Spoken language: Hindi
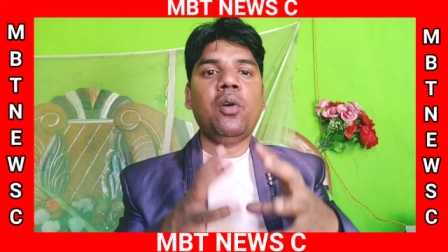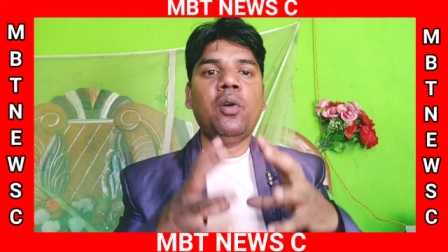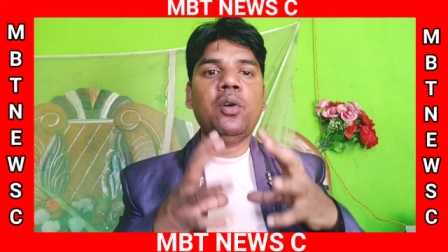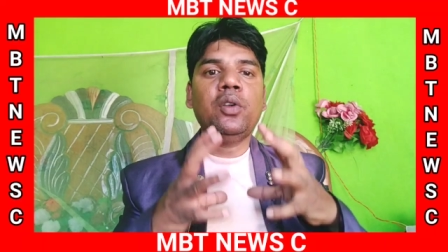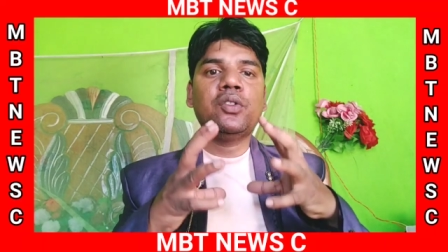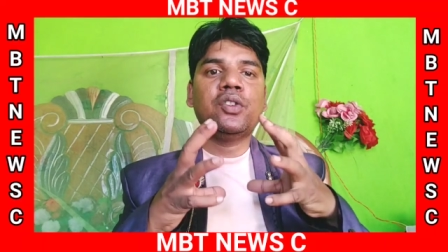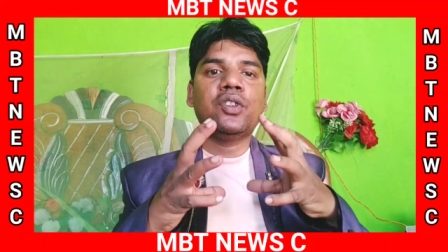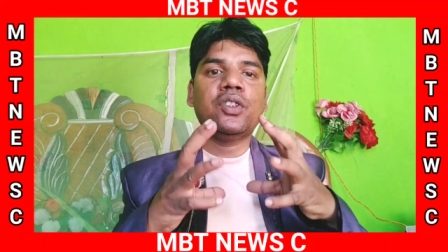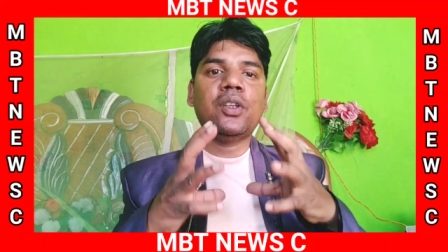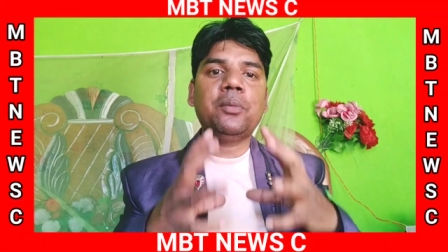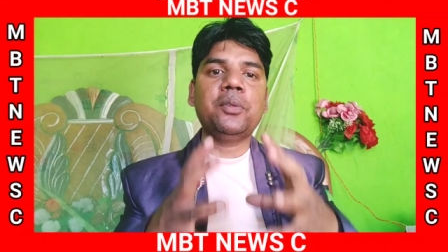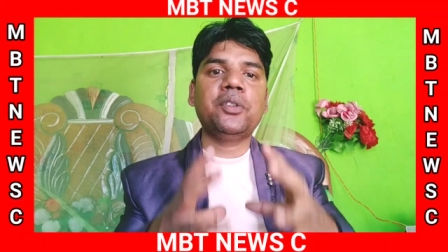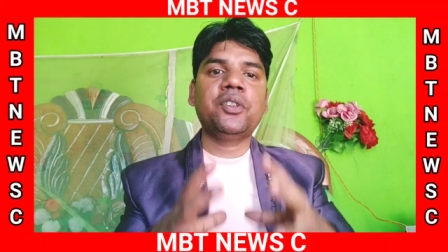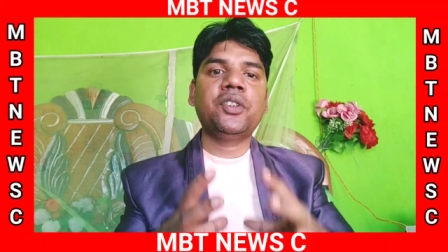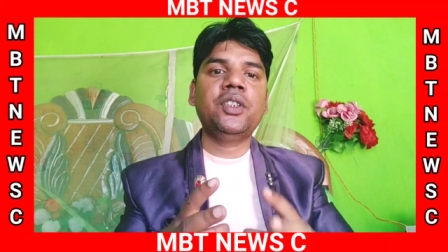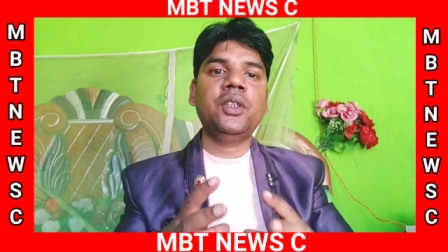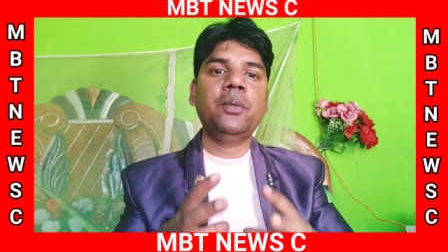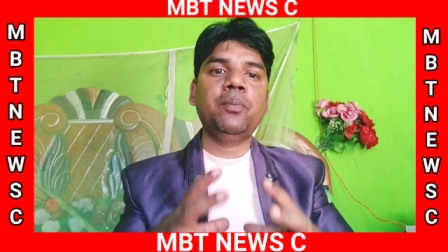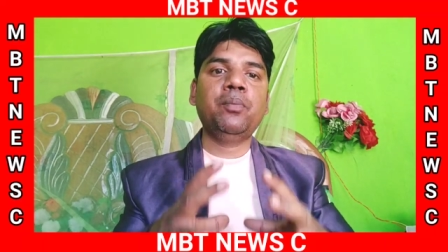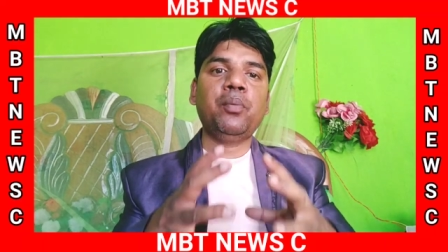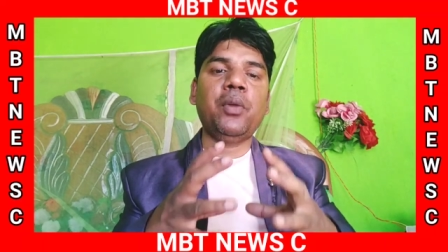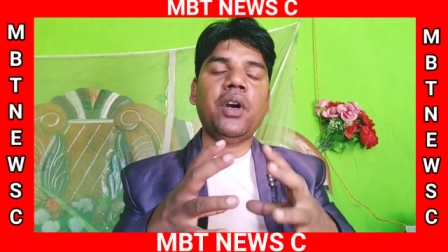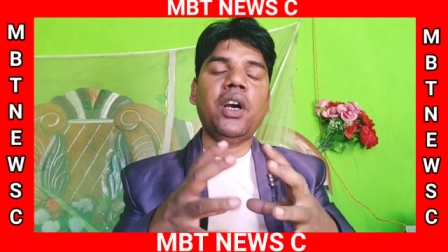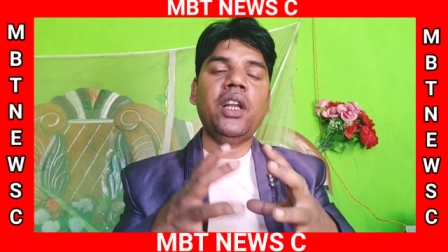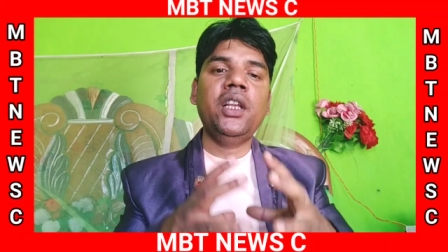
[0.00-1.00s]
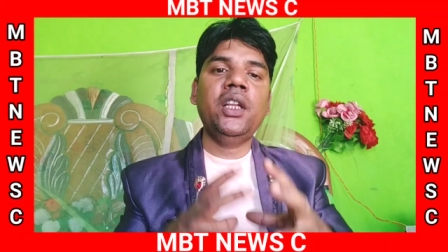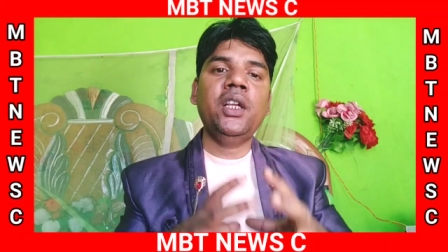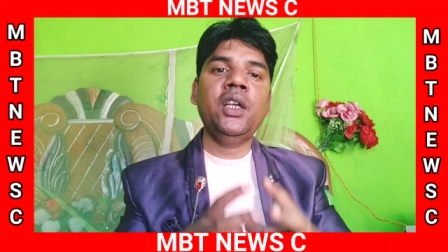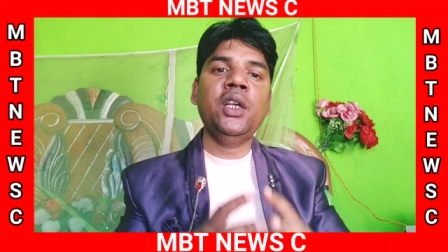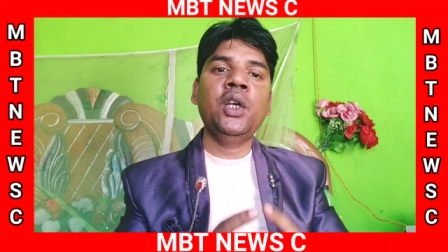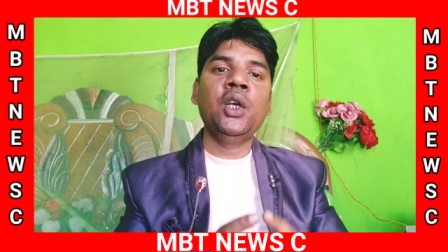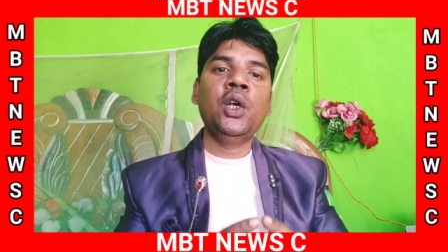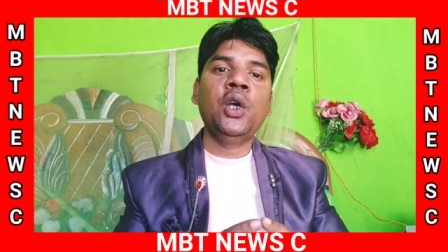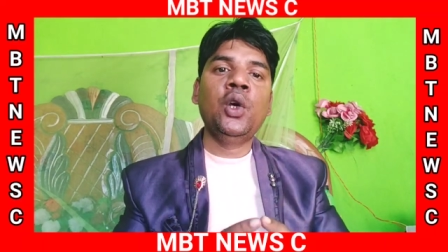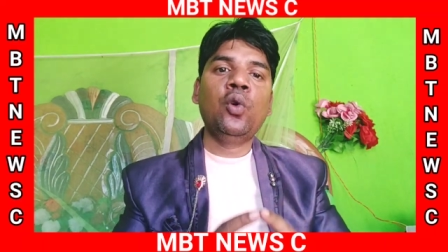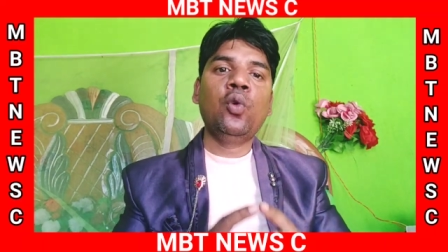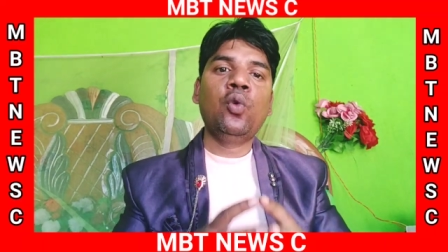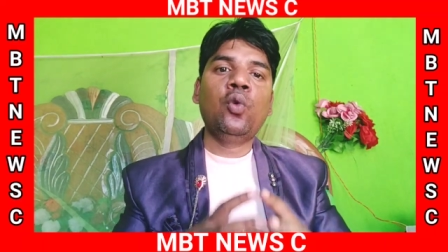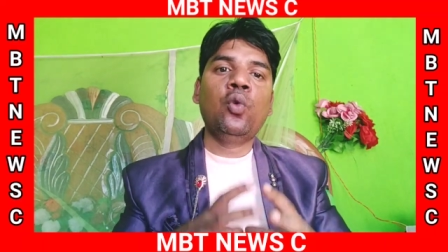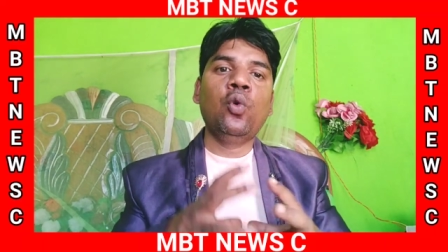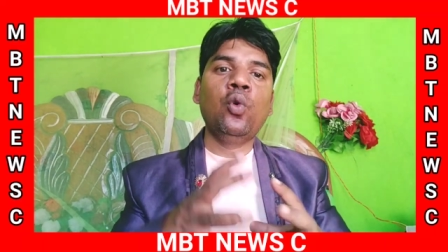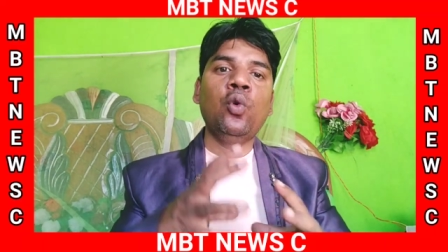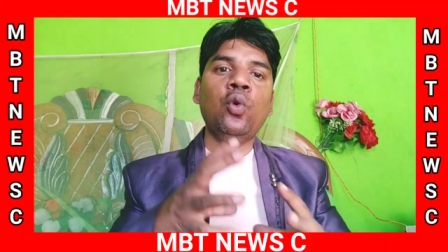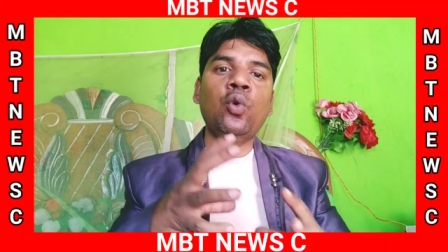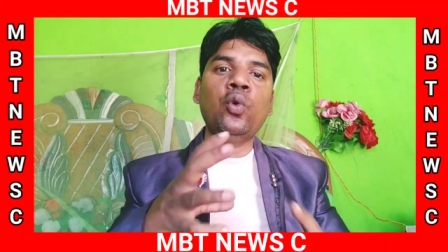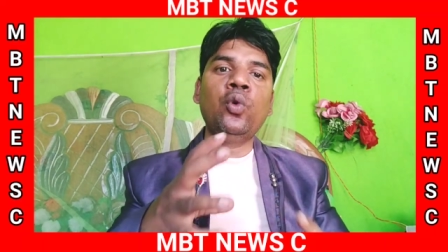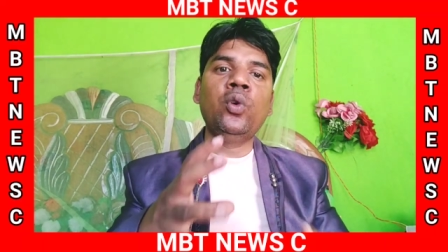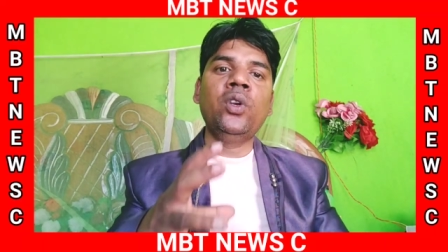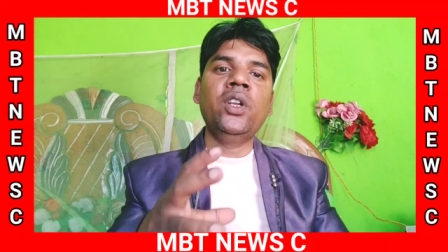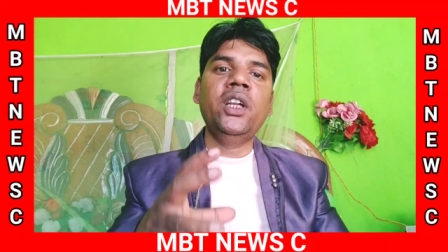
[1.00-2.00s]
और सबसे पहले
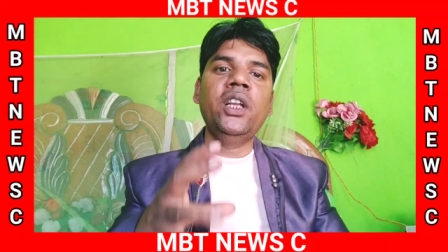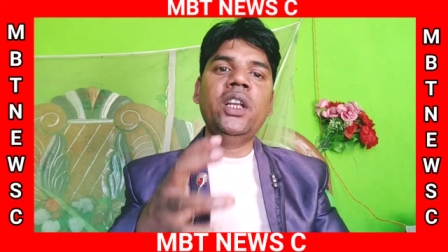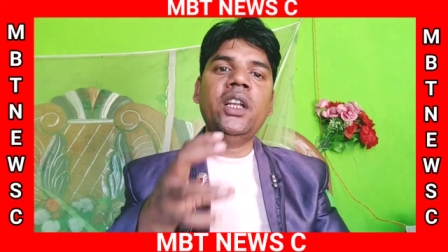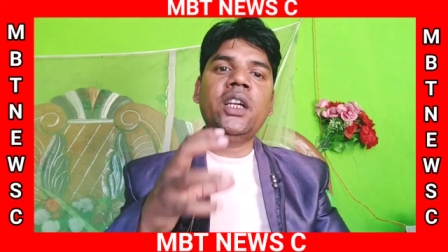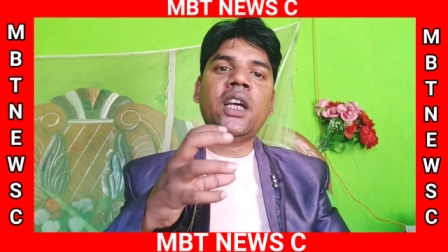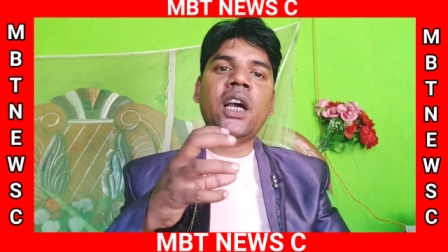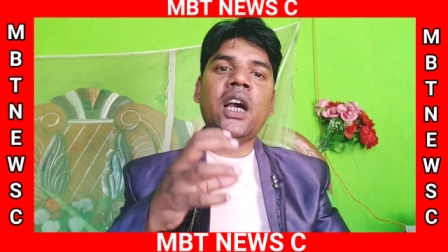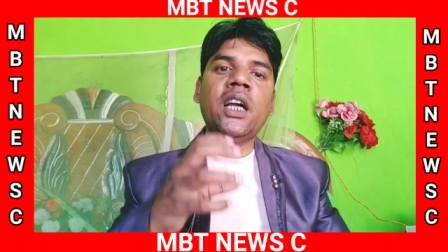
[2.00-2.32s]
कुरुनील